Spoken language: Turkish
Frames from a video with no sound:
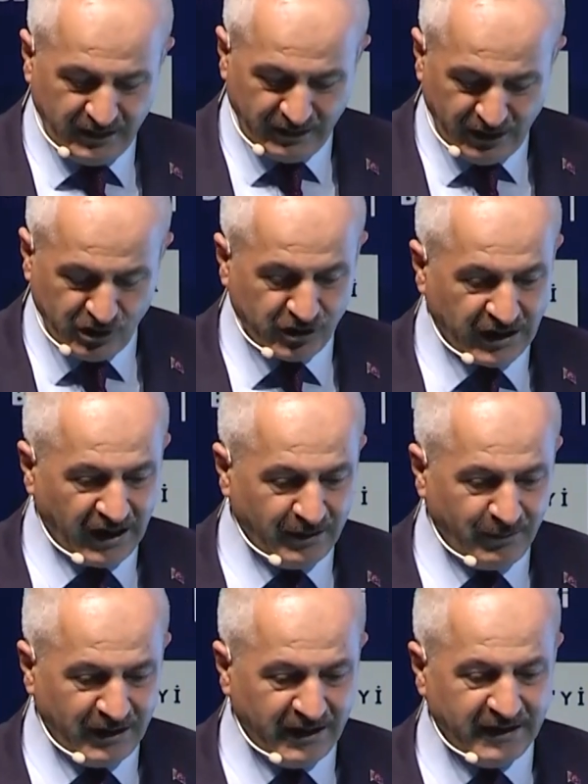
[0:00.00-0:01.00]
dijital
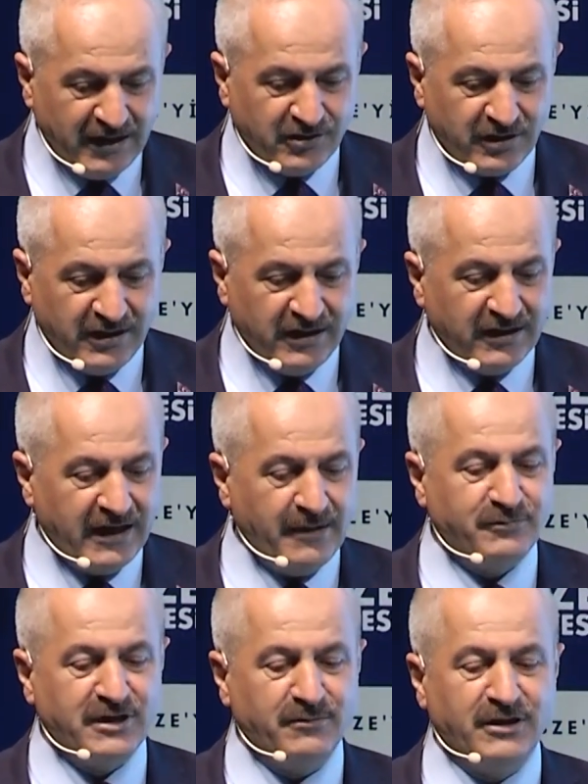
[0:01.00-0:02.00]
belediyeciliği
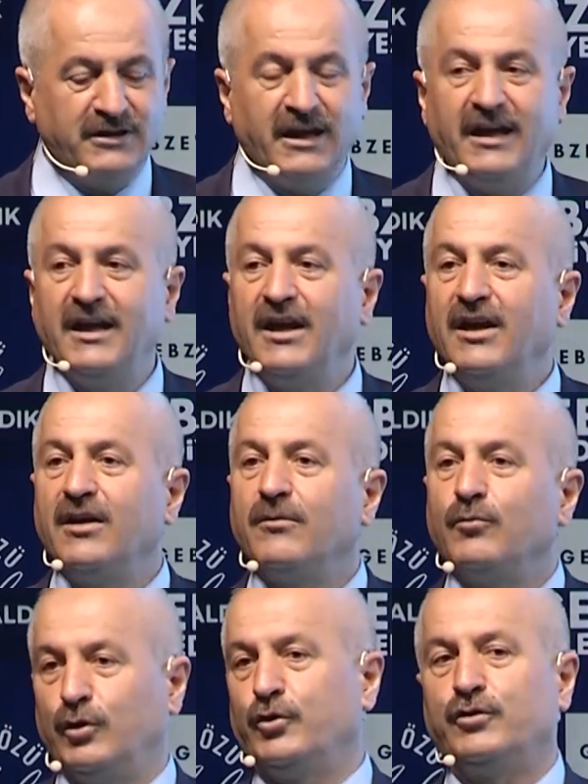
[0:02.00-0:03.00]
Gebze'mizde
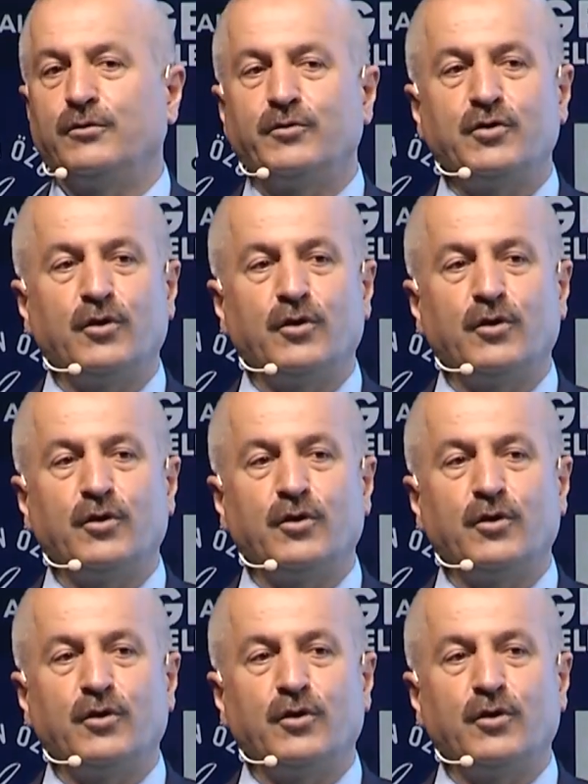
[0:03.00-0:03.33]
buluşturmuş